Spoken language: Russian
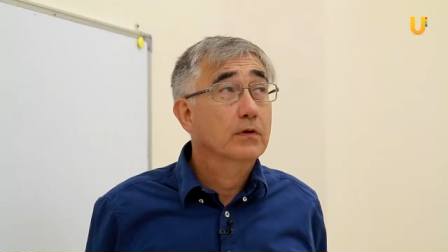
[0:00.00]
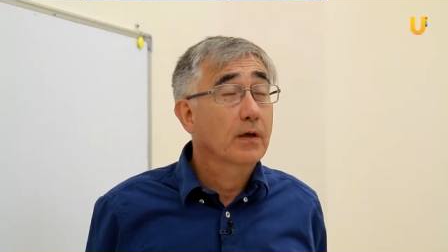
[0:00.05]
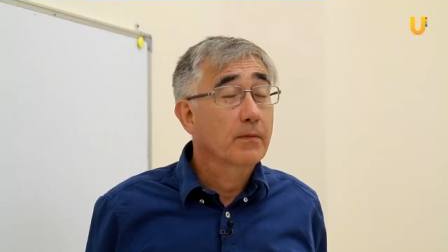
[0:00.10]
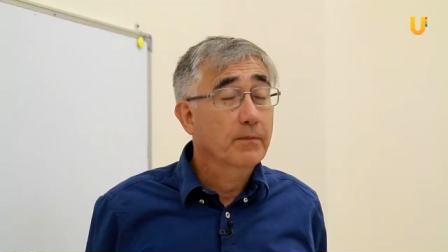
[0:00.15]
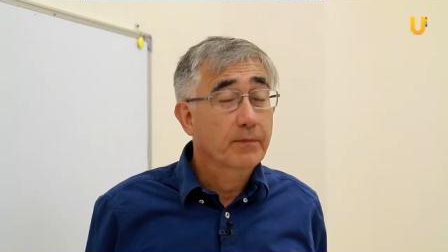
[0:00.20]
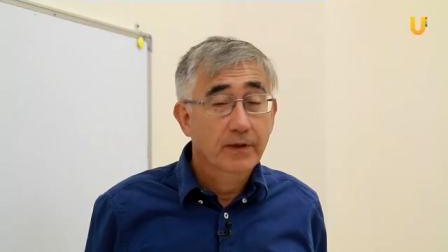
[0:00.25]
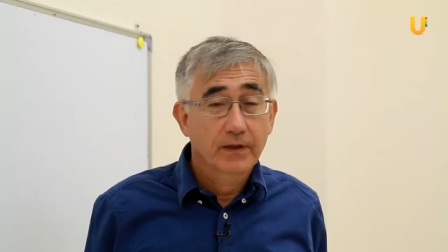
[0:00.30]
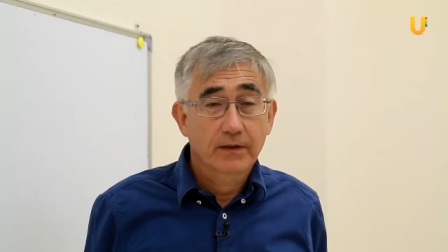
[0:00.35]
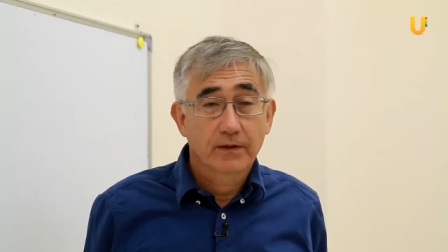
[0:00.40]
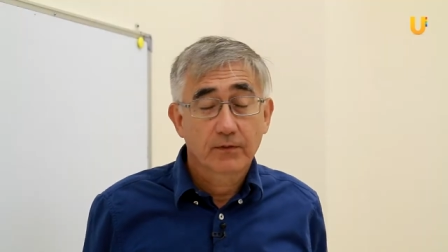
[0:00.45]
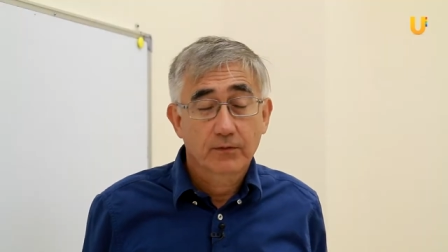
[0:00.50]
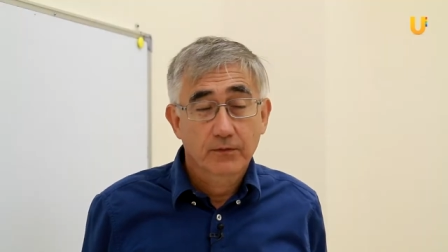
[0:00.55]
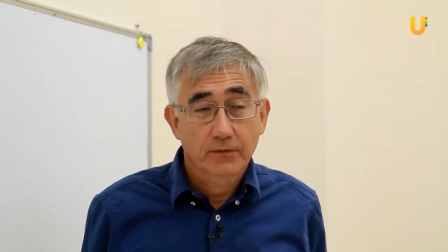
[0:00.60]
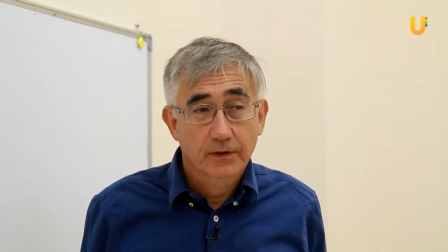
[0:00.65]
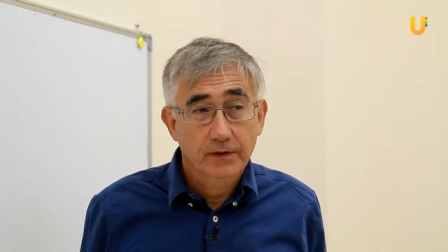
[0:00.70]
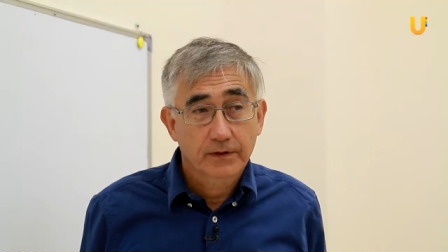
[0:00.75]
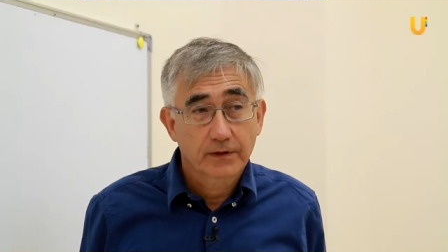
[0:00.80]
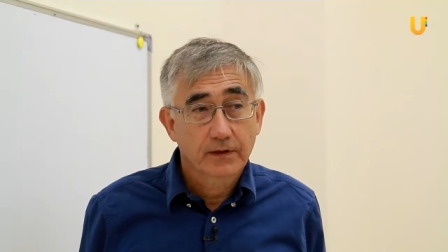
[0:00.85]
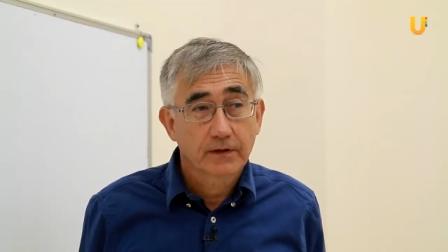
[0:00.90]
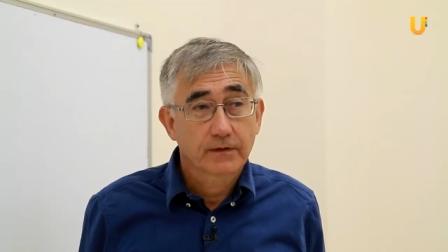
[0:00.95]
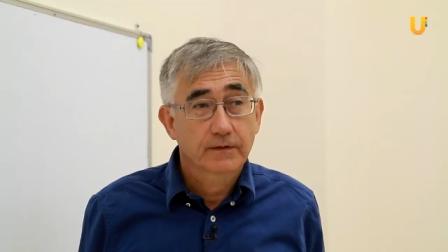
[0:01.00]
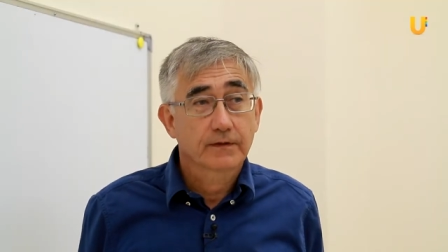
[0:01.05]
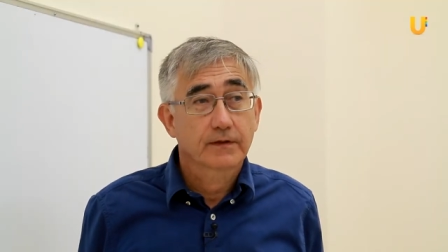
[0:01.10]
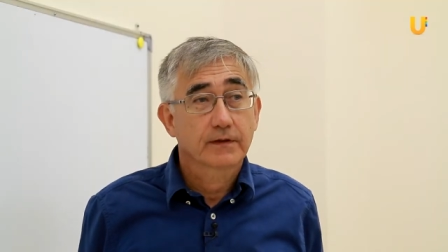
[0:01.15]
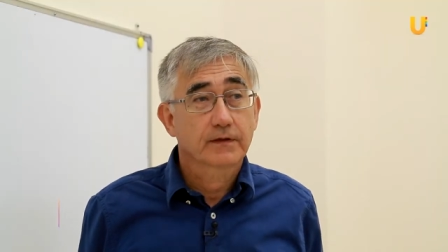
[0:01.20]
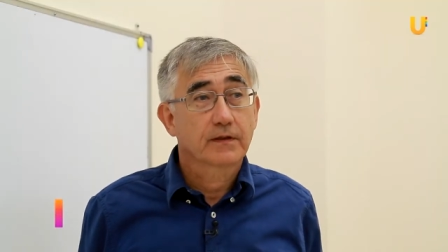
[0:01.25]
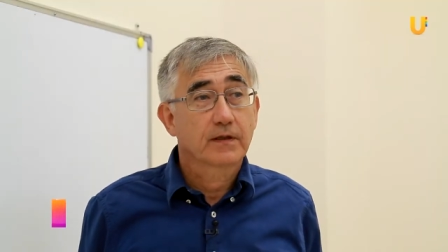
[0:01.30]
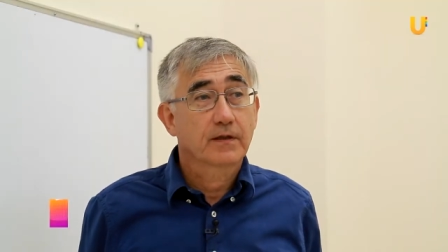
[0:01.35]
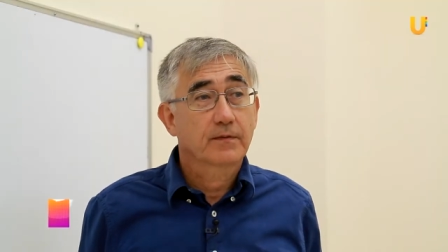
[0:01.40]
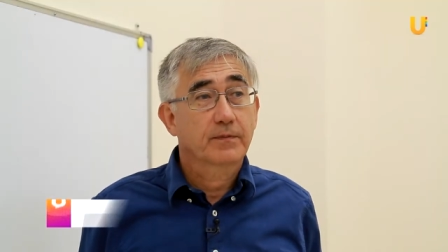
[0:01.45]
Компания «Уфанет»
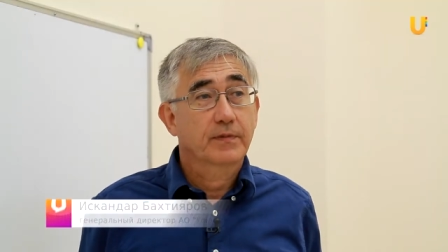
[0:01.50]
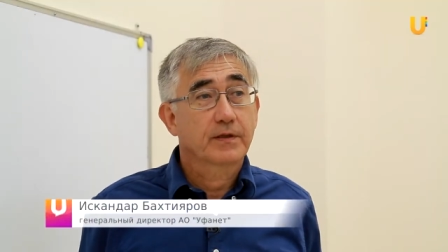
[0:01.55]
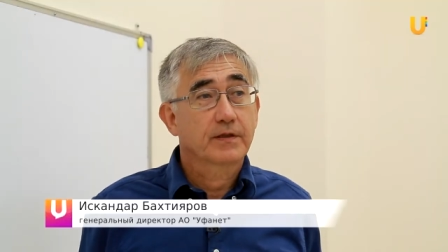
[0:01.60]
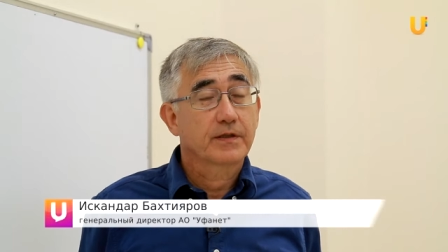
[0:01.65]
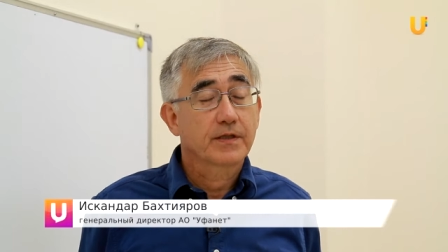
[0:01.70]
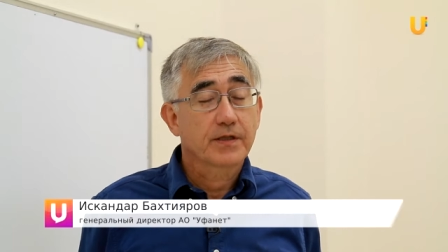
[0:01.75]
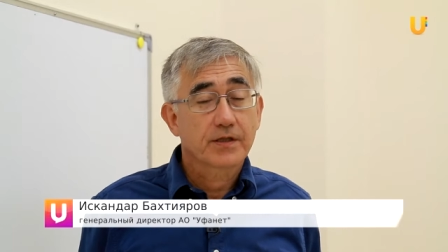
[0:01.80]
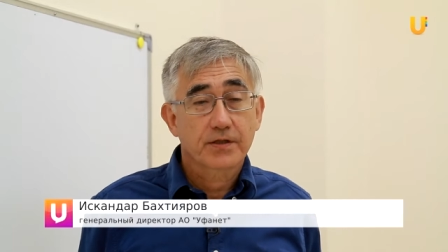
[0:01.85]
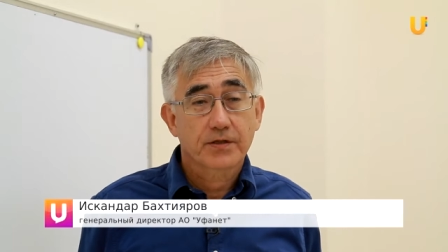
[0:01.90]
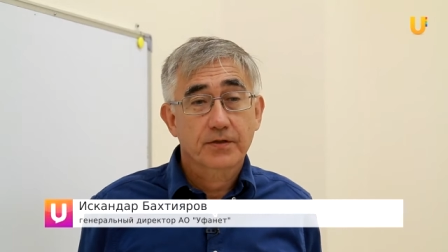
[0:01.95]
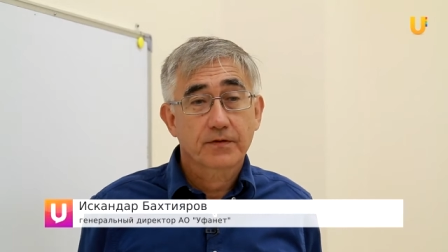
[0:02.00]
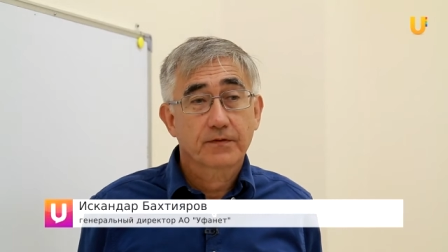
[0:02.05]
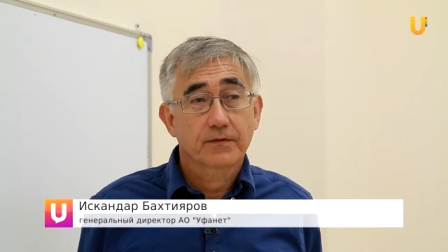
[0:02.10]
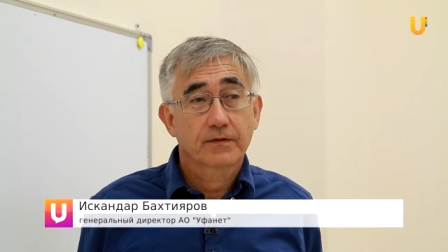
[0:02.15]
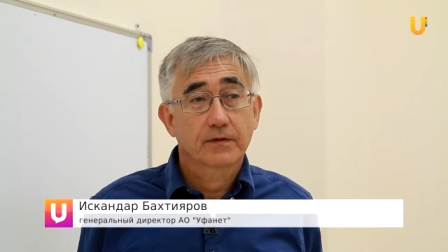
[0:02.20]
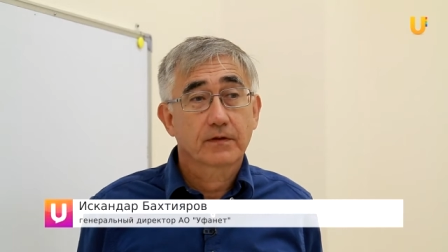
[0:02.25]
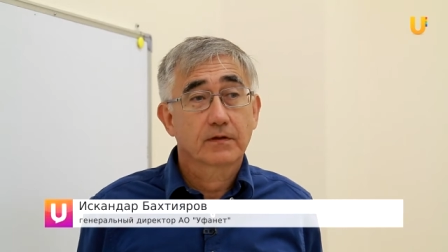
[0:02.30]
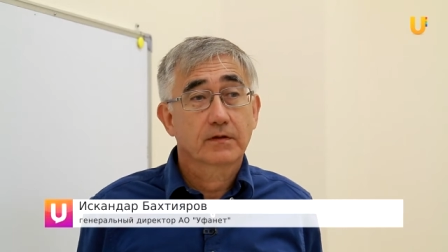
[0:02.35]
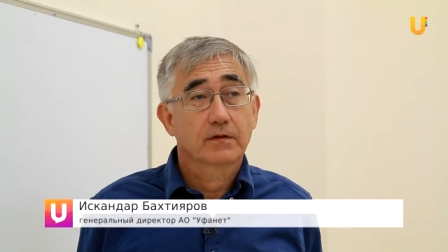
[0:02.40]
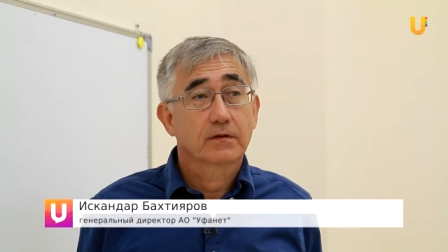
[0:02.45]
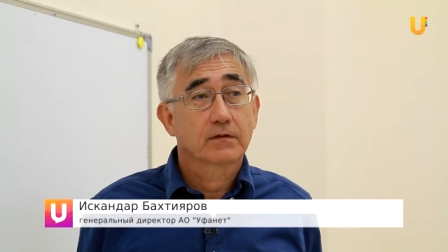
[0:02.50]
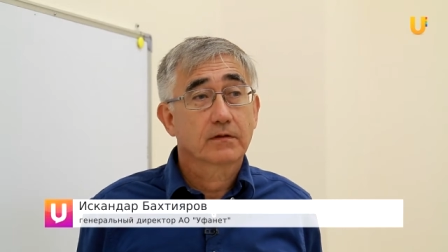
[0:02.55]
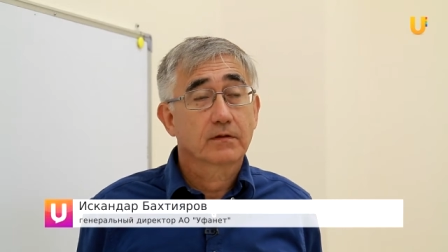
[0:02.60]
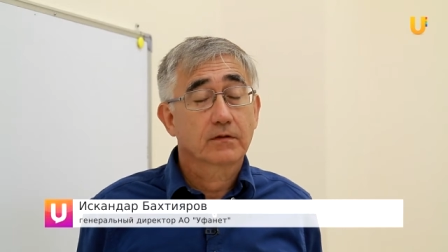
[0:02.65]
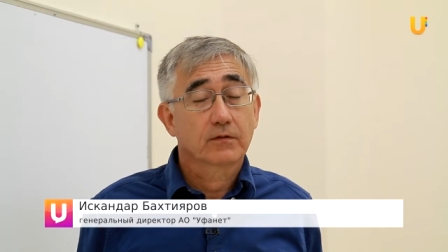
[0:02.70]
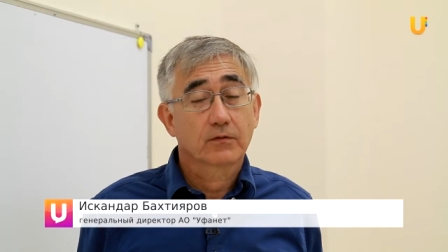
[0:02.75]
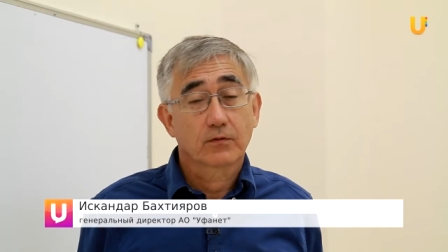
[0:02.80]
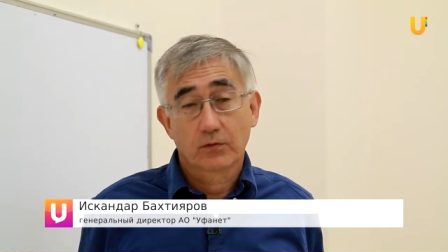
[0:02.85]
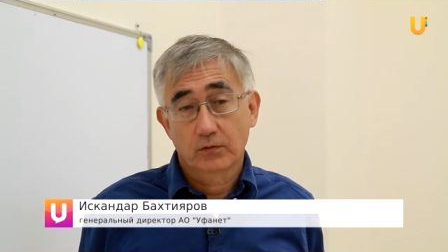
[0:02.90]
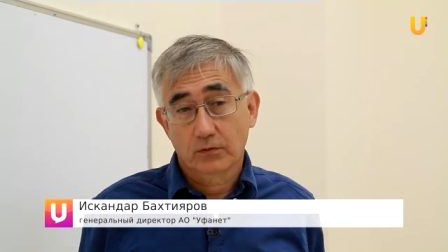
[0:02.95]
всегда поддерживает
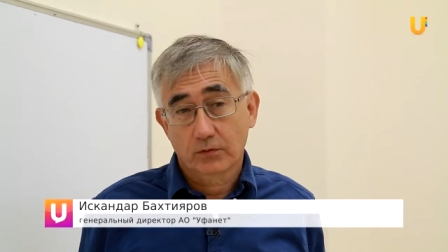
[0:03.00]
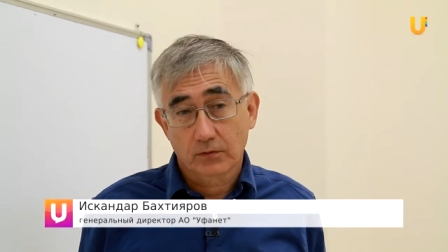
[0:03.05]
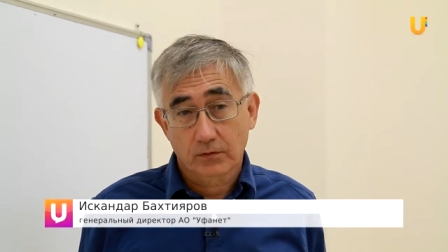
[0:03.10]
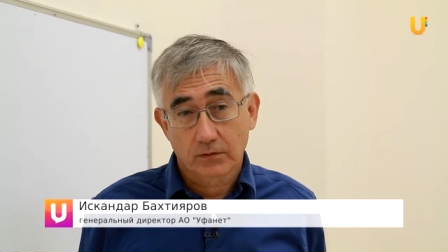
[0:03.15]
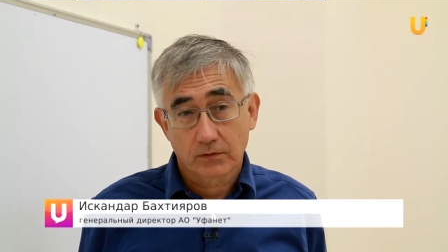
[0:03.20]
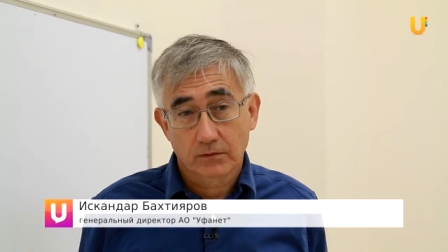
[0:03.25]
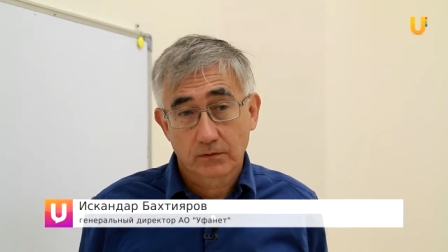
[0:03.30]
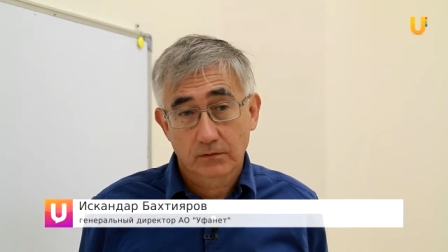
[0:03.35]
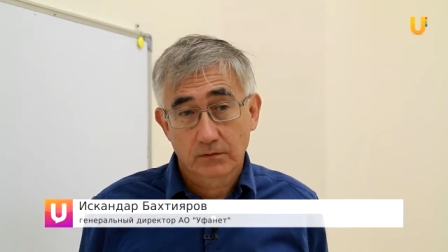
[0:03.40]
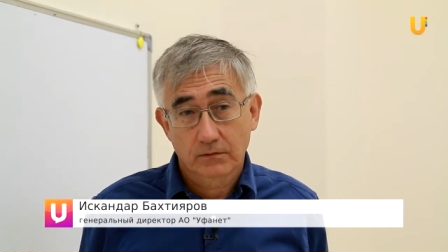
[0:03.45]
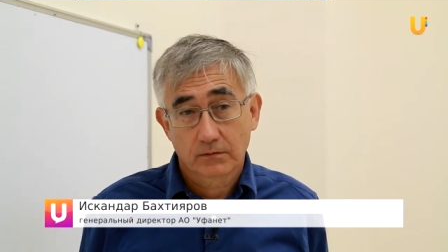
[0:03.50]
культуру.